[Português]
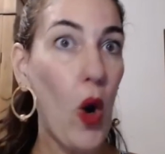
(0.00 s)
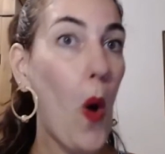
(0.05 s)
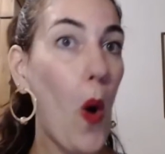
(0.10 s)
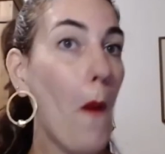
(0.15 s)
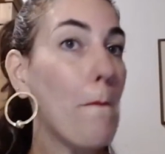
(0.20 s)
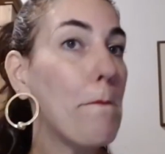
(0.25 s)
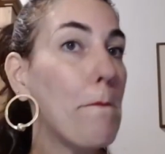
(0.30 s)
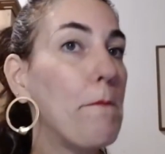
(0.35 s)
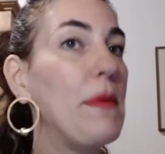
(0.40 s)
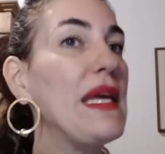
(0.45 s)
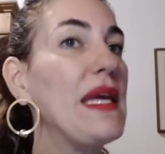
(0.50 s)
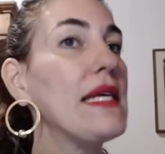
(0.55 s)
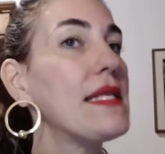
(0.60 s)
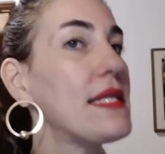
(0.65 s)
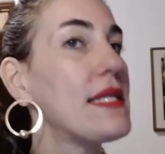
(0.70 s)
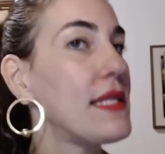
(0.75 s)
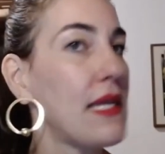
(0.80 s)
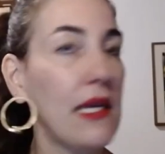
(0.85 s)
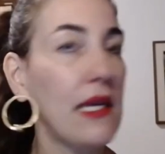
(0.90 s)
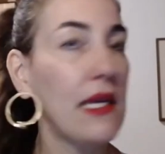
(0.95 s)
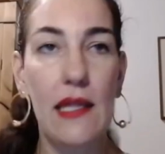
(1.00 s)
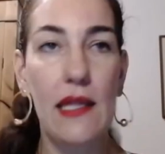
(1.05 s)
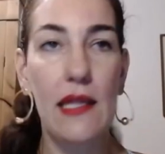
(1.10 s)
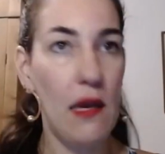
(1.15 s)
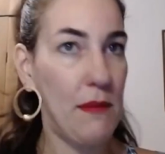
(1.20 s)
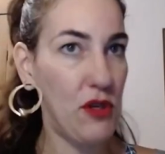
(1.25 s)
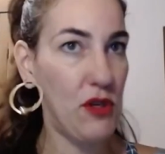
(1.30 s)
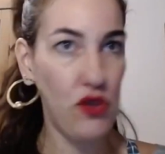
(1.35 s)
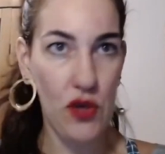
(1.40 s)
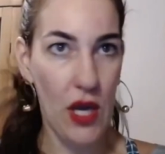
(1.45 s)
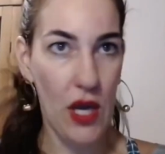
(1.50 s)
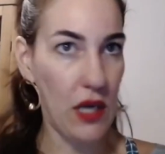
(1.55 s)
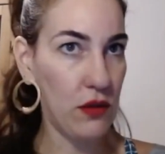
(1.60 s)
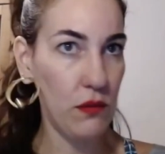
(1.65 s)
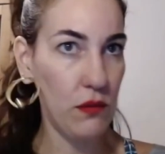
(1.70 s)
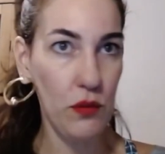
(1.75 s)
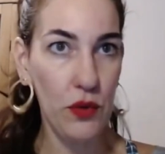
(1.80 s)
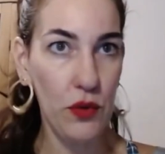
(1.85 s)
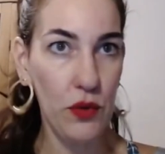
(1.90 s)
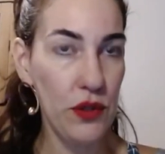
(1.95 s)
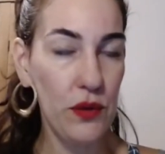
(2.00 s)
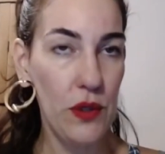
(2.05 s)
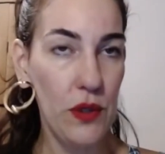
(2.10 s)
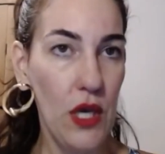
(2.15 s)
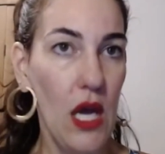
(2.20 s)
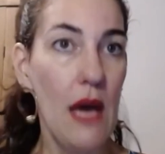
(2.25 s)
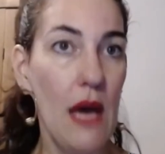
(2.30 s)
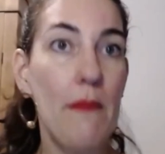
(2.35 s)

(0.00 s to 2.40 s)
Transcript: cobiça que tenha machucado muito,